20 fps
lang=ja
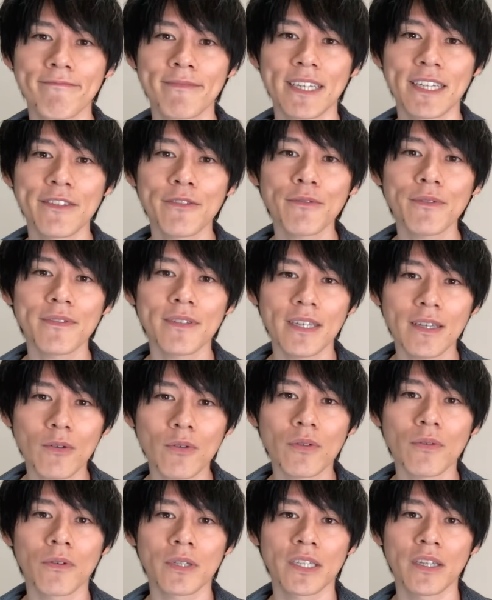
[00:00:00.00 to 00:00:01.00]
一ついいこ
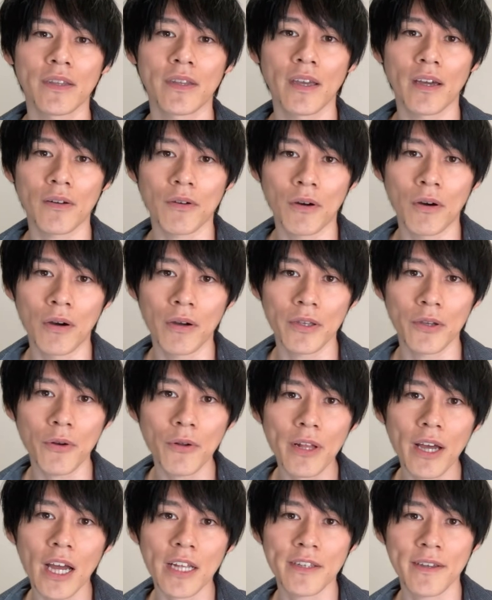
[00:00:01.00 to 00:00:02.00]
とを教えてやろう。世の
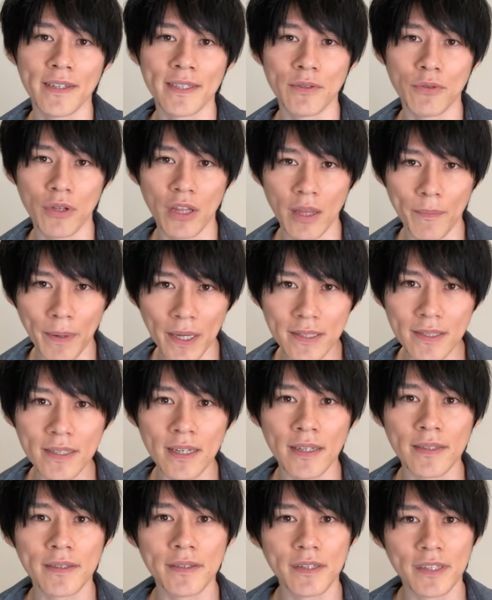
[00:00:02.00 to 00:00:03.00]
中にはそれで罰
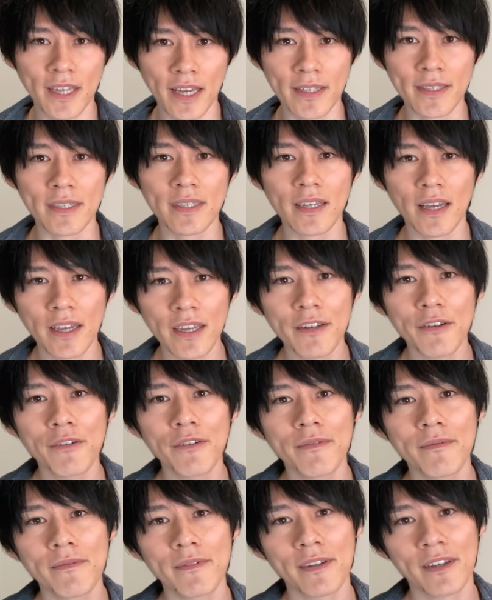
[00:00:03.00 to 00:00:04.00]
がついたやつがいる。
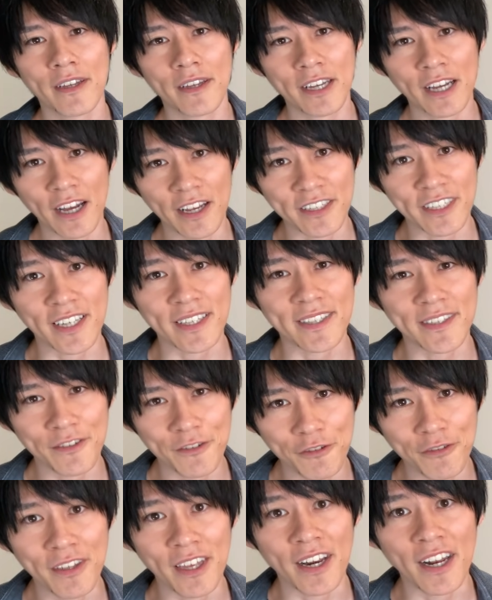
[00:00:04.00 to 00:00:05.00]
感謝する
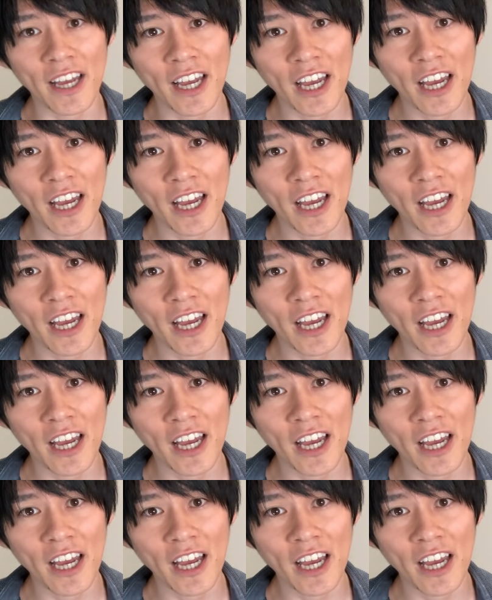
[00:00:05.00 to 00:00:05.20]
んだな。